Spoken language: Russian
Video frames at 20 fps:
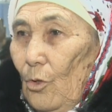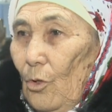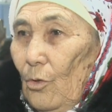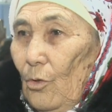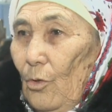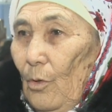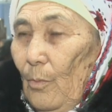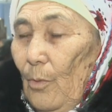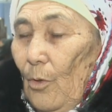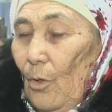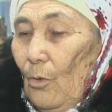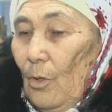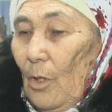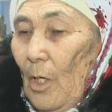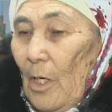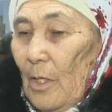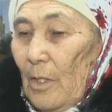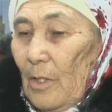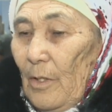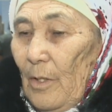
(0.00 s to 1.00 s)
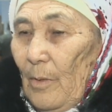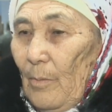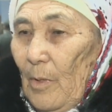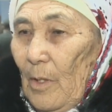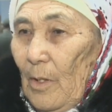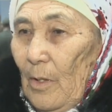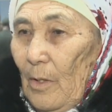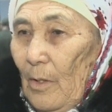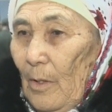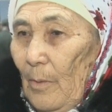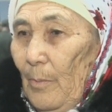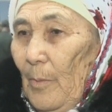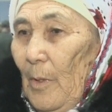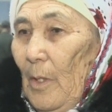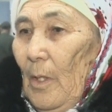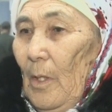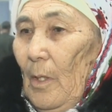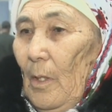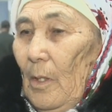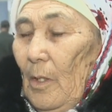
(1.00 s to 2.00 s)
выявили болезнь сердца.
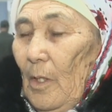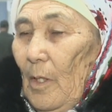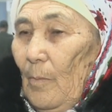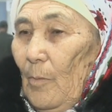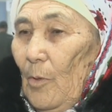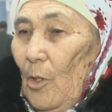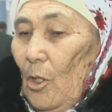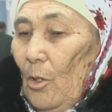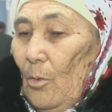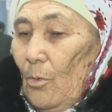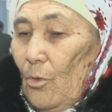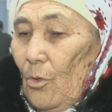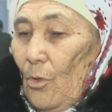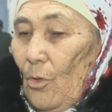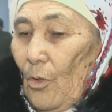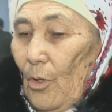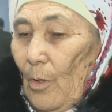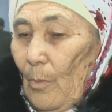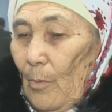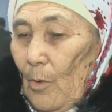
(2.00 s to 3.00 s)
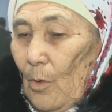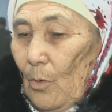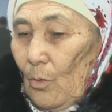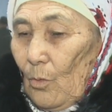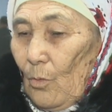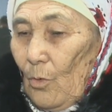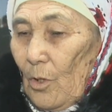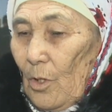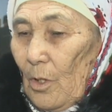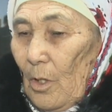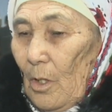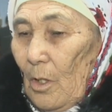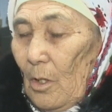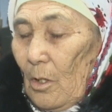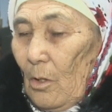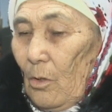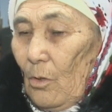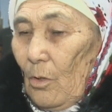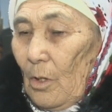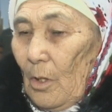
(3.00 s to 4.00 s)
Сегодня побывала на приеме у
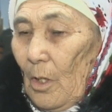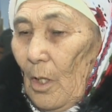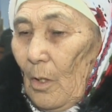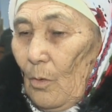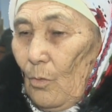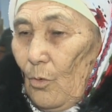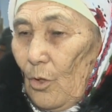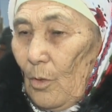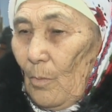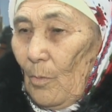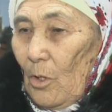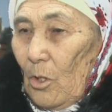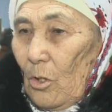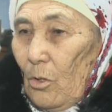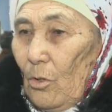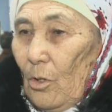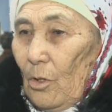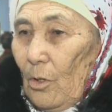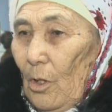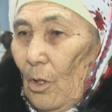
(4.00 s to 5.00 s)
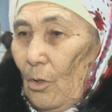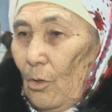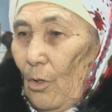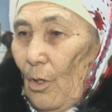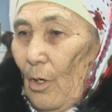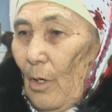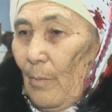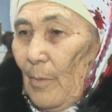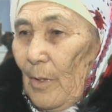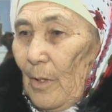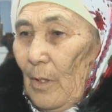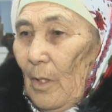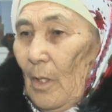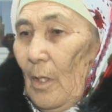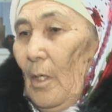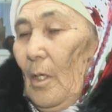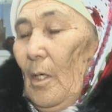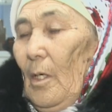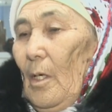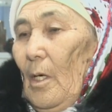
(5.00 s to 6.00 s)
кардиолога, который дал направление на
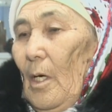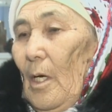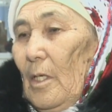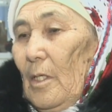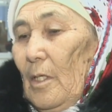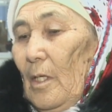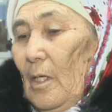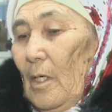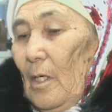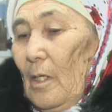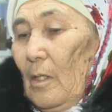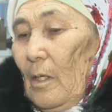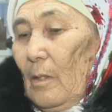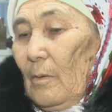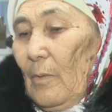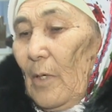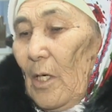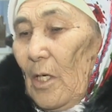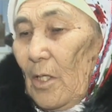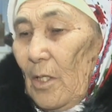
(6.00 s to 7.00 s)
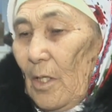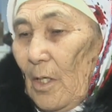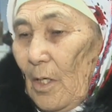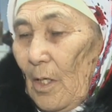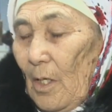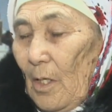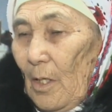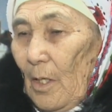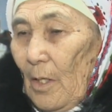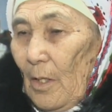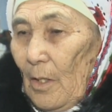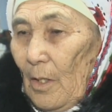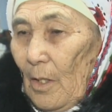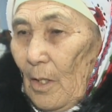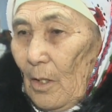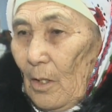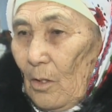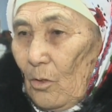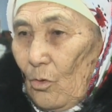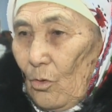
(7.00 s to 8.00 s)
операцию в Астане. Огромная
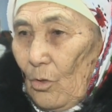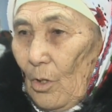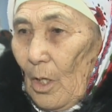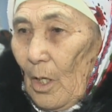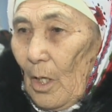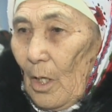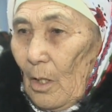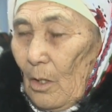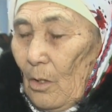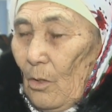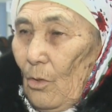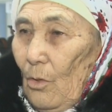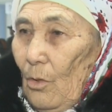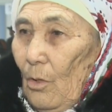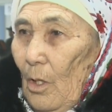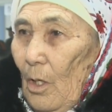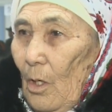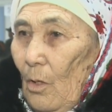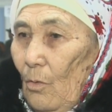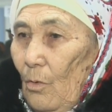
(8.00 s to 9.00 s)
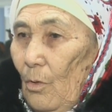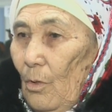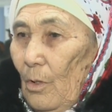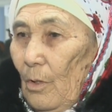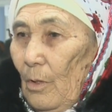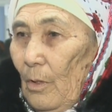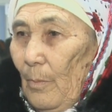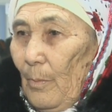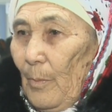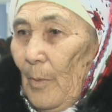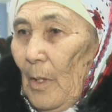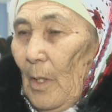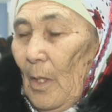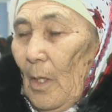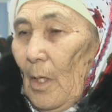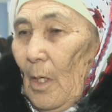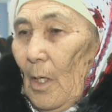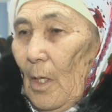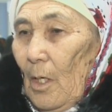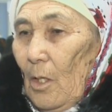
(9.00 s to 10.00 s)
благодарность врачам, которые заботятся о нас
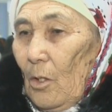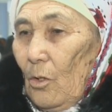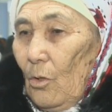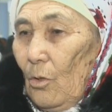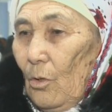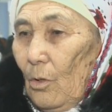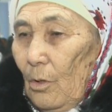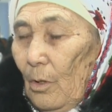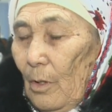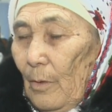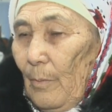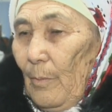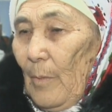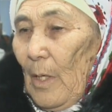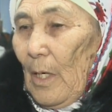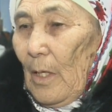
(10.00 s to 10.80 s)
и о нашем здоровье.